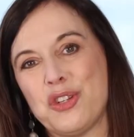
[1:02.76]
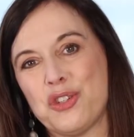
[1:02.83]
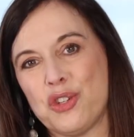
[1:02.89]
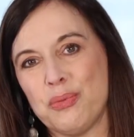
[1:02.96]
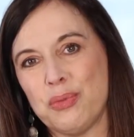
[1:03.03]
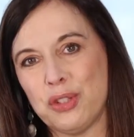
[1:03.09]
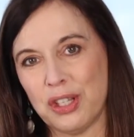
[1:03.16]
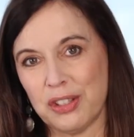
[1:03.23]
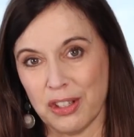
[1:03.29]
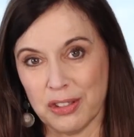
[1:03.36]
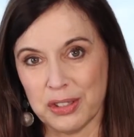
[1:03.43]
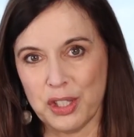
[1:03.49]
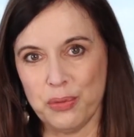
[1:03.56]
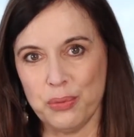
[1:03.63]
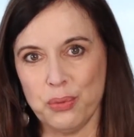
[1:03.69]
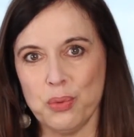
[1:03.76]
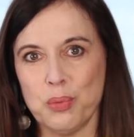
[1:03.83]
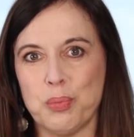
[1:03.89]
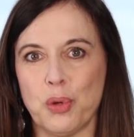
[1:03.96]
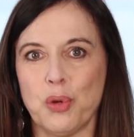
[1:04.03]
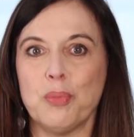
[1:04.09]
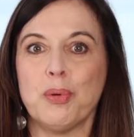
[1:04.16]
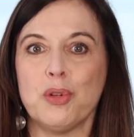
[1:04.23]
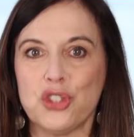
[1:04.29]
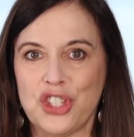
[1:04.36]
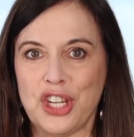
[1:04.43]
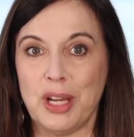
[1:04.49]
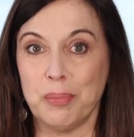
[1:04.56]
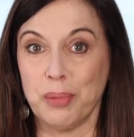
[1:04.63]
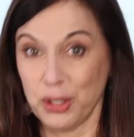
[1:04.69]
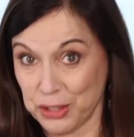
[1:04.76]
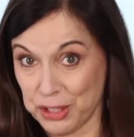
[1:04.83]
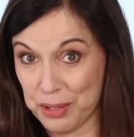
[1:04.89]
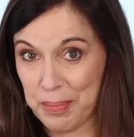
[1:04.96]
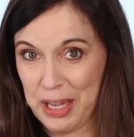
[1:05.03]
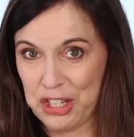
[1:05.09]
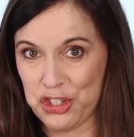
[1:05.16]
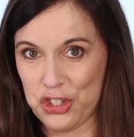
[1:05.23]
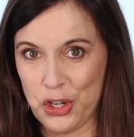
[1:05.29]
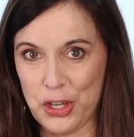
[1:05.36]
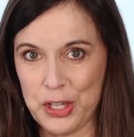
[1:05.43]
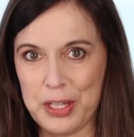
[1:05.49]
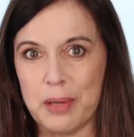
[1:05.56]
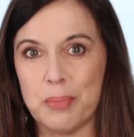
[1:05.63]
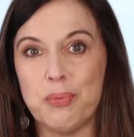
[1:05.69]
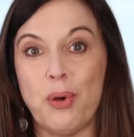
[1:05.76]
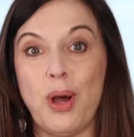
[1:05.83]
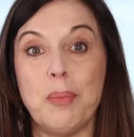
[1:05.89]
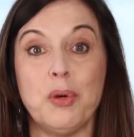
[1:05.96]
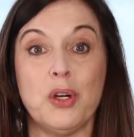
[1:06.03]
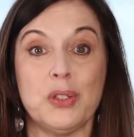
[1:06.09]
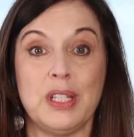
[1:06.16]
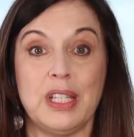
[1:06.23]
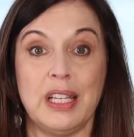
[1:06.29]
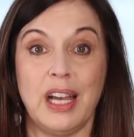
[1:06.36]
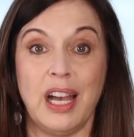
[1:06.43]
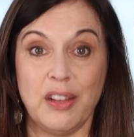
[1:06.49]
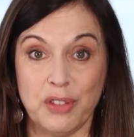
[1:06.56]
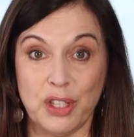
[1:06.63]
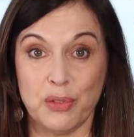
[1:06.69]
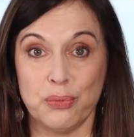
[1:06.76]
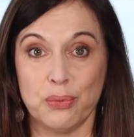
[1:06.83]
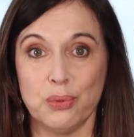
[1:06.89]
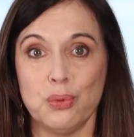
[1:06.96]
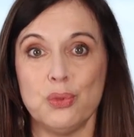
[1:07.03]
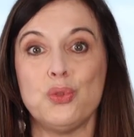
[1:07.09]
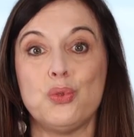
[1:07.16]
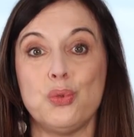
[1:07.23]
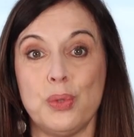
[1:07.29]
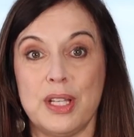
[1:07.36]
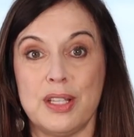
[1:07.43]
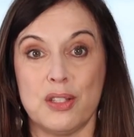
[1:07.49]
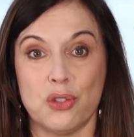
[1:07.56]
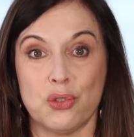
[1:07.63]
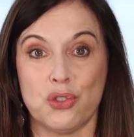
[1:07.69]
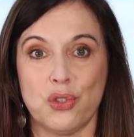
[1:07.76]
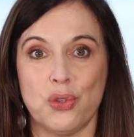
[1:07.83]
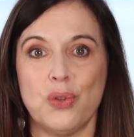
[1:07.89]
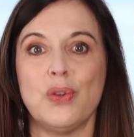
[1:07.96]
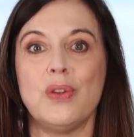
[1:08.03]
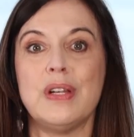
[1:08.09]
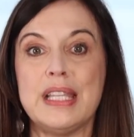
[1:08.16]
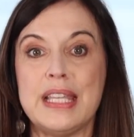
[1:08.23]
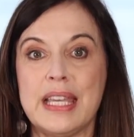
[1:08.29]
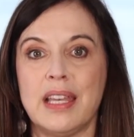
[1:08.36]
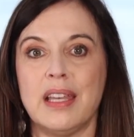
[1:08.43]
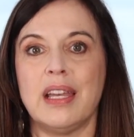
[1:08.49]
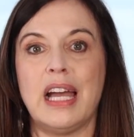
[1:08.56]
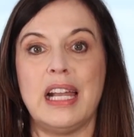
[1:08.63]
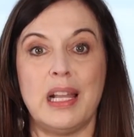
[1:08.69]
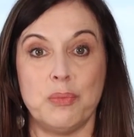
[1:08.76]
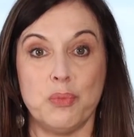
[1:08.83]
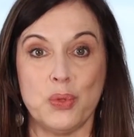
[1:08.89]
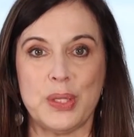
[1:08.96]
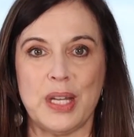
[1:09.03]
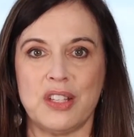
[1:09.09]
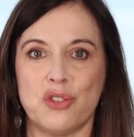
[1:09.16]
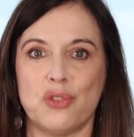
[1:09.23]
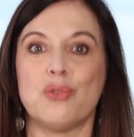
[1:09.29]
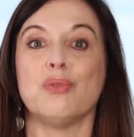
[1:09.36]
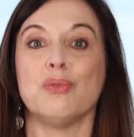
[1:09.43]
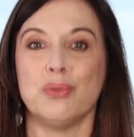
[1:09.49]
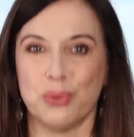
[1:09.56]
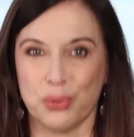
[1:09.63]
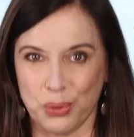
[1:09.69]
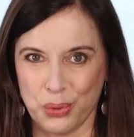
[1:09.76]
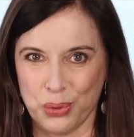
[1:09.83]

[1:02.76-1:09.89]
Je vous donne rendez-vous pour le prochain Brand Immersion pour aborder avec vous tous les enjeux liés à la mutation de